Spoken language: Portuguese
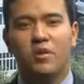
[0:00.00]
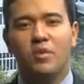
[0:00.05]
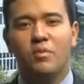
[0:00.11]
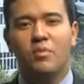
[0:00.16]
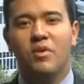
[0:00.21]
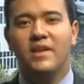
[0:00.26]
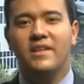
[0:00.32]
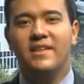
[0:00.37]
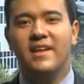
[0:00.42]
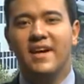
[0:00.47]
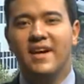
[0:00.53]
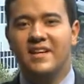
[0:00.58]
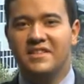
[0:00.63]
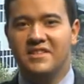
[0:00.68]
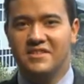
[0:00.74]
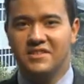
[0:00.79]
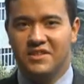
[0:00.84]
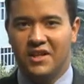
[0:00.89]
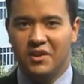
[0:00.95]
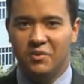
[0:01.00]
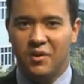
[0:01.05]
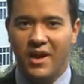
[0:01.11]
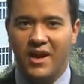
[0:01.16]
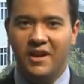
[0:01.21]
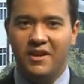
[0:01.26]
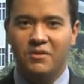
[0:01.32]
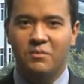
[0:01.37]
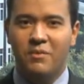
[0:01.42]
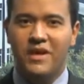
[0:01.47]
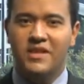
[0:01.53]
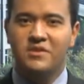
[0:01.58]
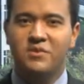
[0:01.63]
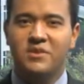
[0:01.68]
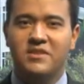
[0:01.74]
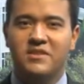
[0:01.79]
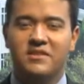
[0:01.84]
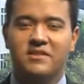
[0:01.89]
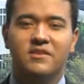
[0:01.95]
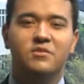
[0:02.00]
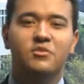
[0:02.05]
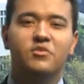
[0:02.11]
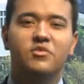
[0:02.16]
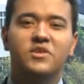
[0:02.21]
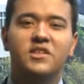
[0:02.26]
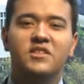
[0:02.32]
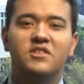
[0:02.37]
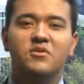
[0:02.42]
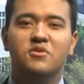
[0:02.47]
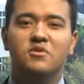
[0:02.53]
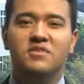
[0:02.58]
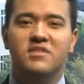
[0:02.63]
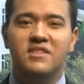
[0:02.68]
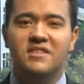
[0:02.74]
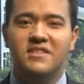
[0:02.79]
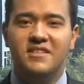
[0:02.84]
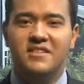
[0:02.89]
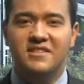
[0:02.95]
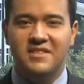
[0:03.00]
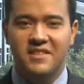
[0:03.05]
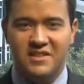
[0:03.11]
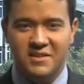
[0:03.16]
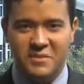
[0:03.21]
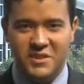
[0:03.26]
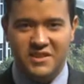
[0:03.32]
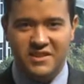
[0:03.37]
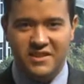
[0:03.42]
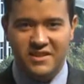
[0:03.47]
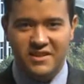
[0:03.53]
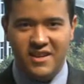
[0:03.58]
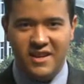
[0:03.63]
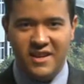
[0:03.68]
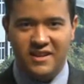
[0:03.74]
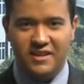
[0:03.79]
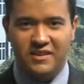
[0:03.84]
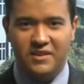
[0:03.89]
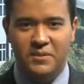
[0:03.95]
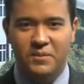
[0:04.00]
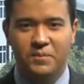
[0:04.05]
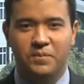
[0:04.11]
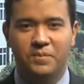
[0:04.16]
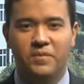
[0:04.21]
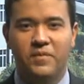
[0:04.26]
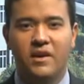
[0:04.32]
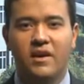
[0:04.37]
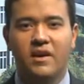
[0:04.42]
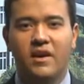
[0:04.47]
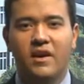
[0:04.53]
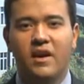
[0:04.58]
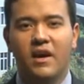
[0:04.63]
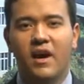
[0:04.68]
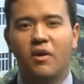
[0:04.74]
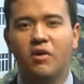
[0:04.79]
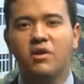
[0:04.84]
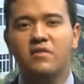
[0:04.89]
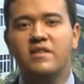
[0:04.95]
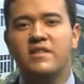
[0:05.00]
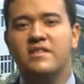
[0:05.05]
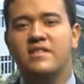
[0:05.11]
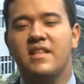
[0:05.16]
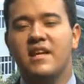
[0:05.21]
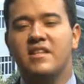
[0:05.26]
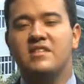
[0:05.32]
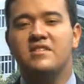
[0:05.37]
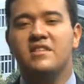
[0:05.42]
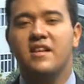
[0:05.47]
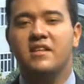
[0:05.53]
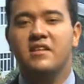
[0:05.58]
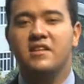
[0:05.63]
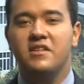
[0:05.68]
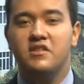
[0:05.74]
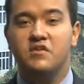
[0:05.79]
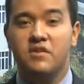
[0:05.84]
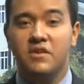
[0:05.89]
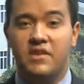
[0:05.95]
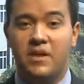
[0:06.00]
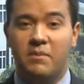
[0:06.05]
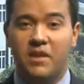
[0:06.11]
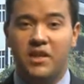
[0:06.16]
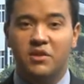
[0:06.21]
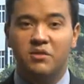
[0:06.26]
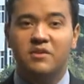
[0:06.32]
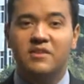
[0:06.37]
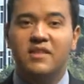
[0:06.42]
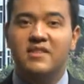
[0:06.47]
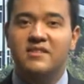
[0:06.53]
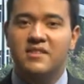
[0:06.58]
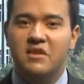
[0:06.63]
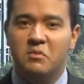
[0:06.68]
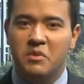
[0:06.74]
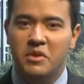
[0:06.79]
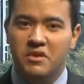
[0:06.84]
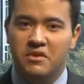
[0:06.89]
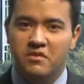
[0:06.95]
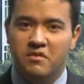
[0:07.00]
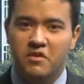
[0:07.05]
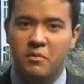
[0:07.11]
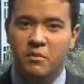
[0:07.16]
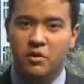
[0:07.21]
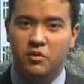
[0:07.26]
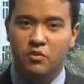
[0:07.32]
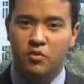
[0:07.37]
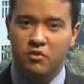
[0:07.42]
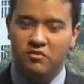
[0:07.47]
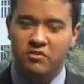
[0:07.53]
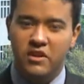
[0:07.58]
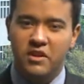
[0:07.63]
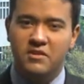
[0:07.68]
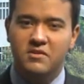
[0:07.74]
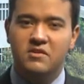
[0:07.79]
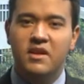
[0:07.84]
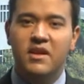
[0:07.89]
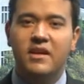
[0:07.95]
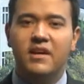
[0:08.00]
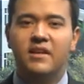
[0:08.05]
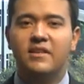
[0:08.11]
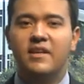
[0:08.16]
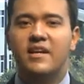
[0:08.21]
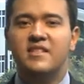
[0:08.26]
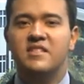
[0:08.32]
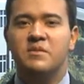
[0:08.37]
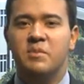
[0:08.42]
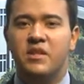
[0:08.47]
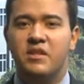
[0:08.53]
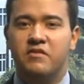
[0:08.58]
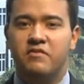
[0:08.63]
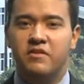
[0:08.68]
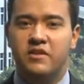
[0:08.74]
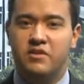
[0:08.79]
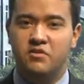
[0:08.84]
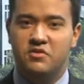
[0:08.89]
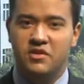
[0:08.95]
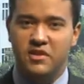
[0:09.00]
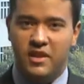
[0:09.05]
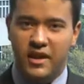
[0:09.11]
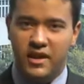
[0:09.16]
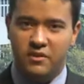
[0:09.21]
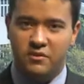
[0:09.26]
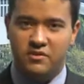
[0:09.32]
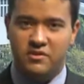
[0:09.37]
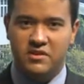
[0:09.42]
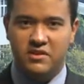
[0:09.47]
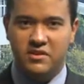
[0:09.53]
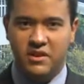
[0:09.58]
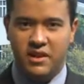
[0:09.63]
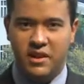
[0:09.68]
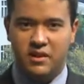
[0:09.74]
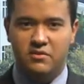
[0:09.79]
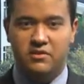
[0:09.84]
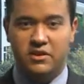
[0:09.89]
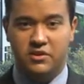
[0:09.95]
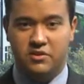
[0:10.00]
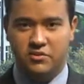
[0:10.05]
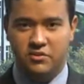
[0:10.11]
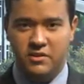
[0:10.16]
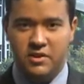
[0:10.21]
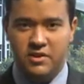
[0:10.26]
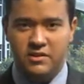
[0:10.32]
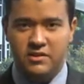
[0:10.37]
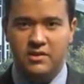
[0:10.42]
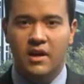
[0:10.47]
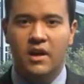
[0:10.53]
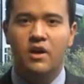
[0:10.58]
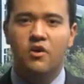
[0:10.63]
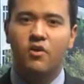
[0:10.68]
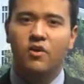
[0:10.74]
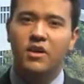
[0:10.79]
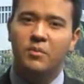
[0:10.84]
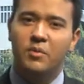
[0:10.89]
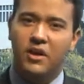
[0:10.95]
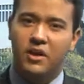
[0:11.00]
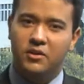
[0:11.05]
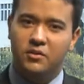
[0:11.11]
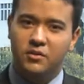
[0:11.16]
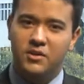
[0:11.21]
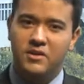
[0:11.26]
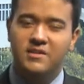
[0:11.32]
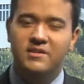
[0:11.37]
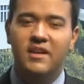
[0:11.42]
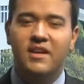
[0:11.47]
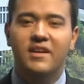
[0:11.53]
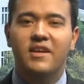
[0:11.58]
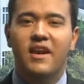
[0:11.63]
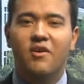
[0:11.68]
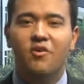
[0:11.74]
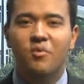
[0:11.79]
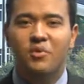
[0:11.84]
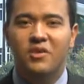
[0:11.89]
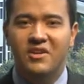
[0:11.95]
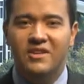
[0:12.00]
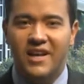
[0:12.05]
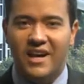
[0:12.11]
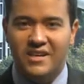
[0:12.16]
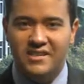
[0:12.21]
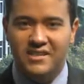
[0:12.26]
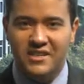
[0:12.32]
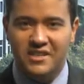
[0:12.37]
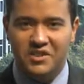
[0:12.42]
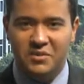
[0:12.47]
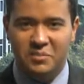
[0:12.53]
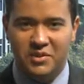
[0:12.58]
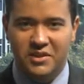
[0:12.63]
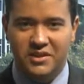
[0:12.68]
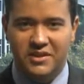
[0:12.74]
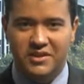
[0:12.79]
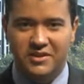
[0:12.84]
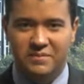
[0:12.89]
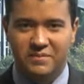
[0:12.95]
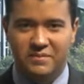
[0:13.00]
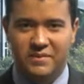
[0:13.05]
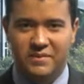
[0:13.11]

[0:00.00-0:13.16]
Boa tarde, está no ar mais uma edição do NIT Notícias transmitida em HD. A Universidade Tiradentes vem trabalhando intensamente firmando convênios que trazem benefícios diretos e indiretos a estudantes, colaboradores e à comunidade sergipana.